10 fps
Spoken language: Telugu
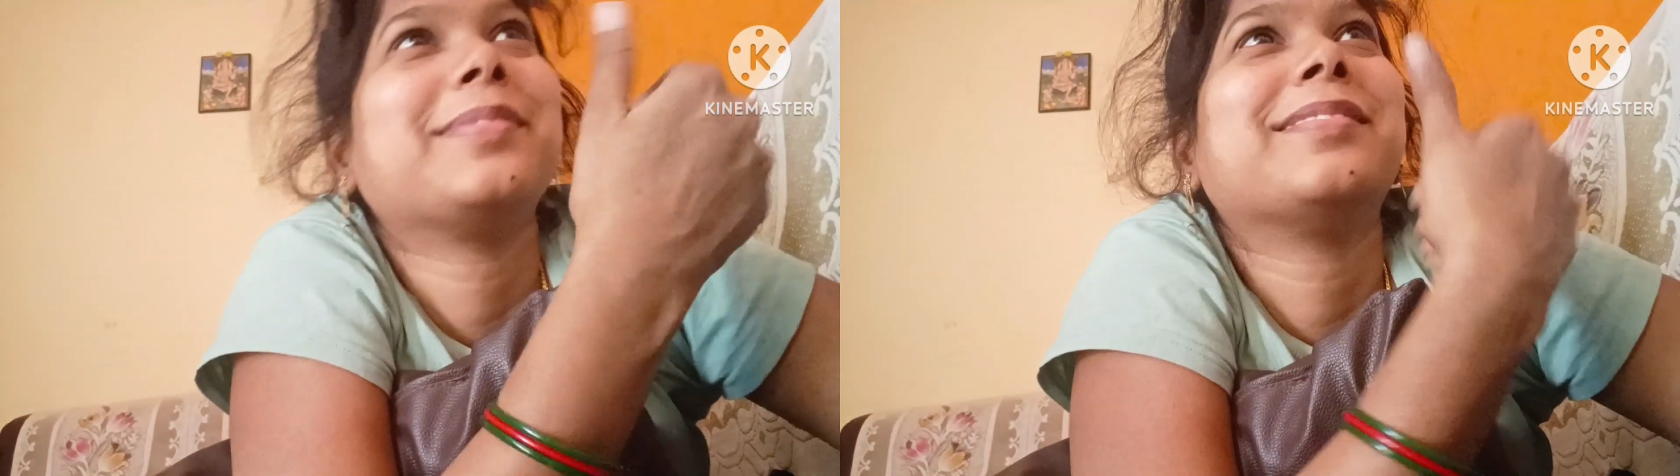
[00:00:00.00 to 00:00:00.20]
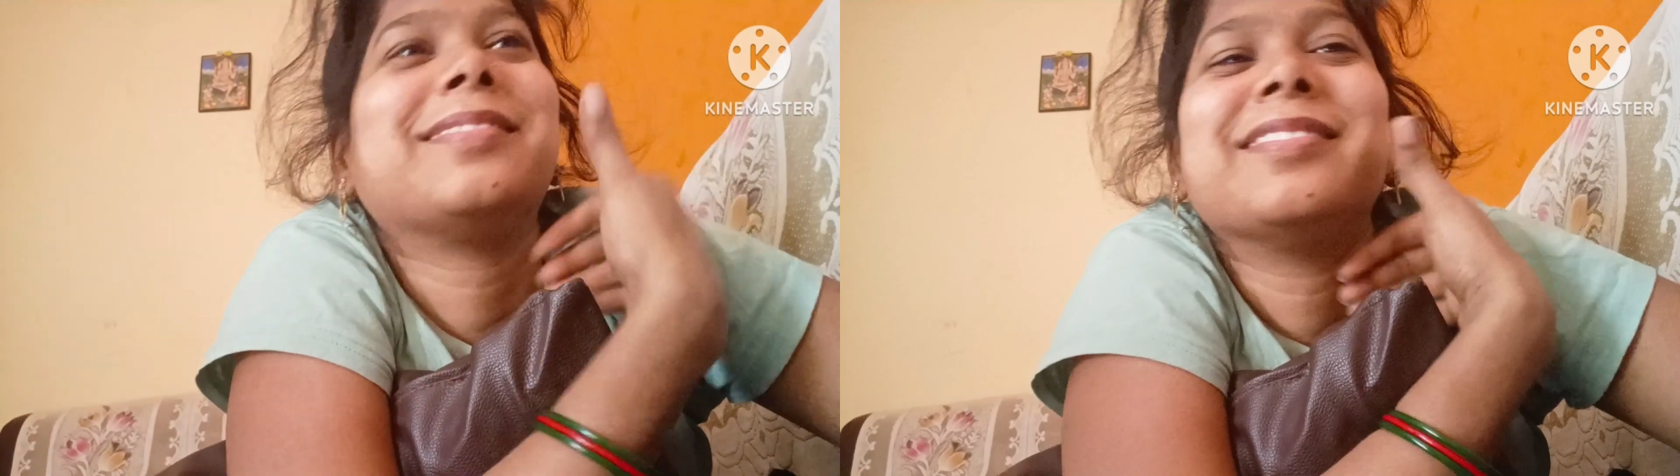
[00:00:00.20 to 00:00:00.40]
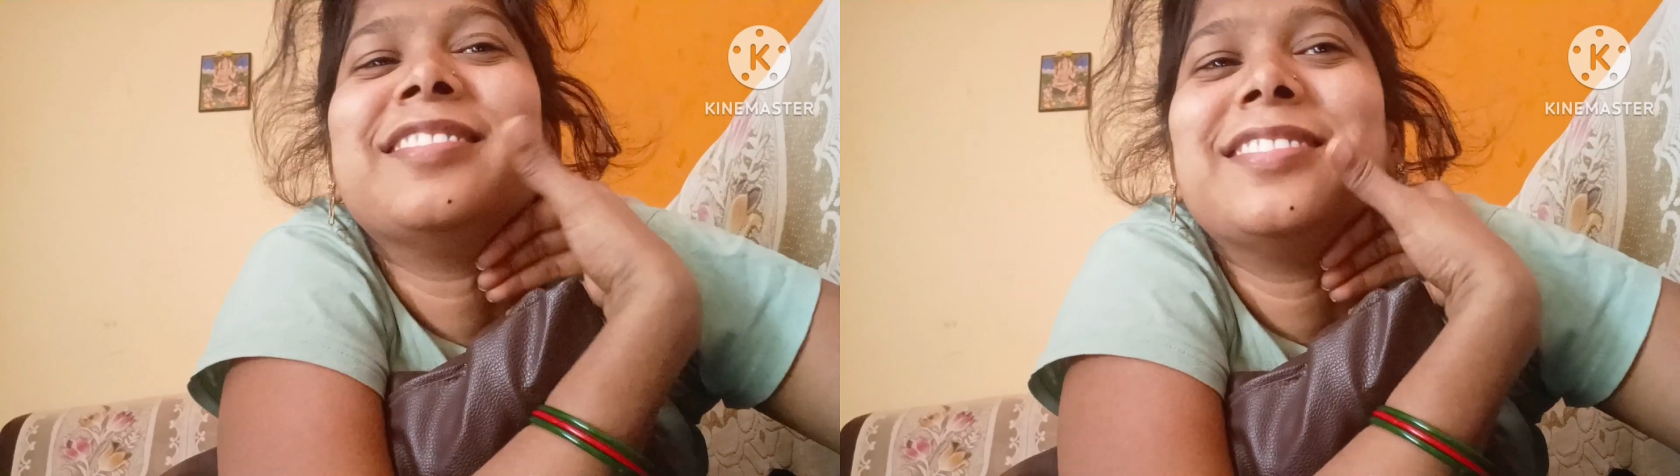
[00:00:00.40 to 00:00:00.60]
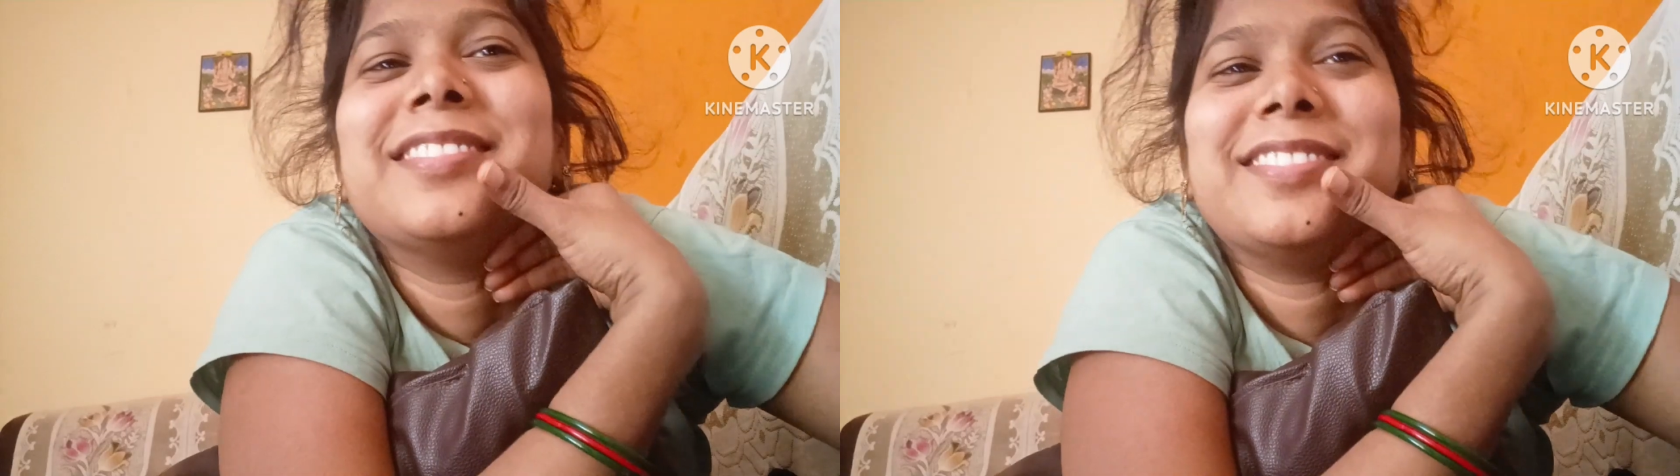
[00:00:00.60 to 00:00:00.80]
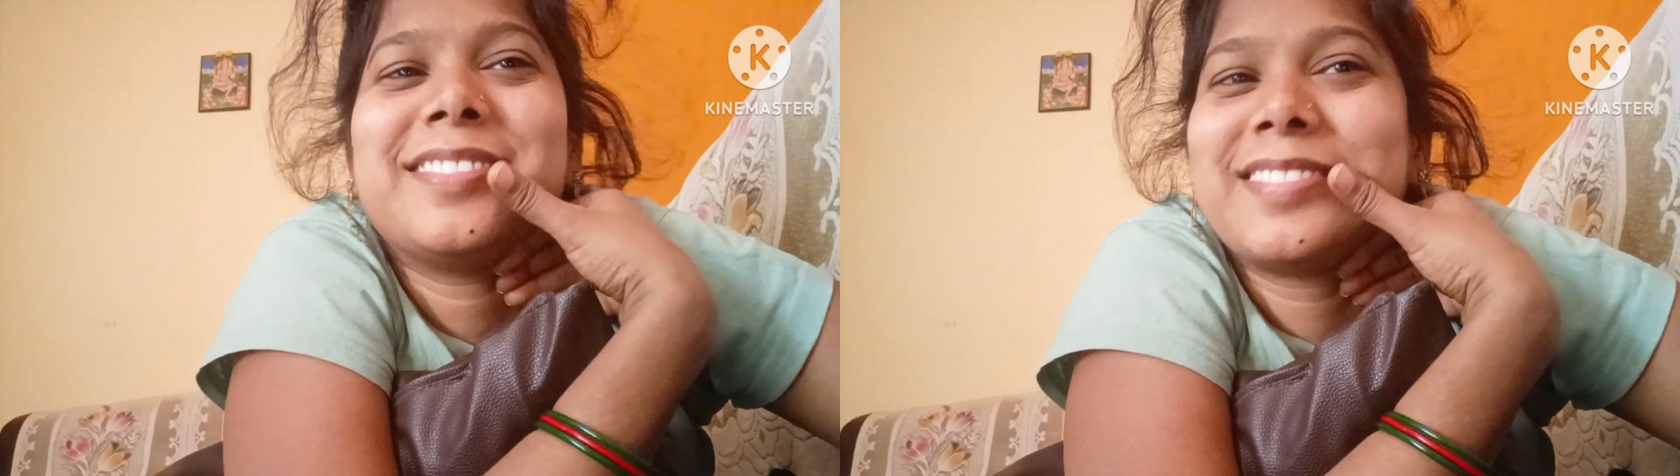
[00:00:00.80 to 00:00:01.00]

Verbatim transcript: తను వచ్చేసి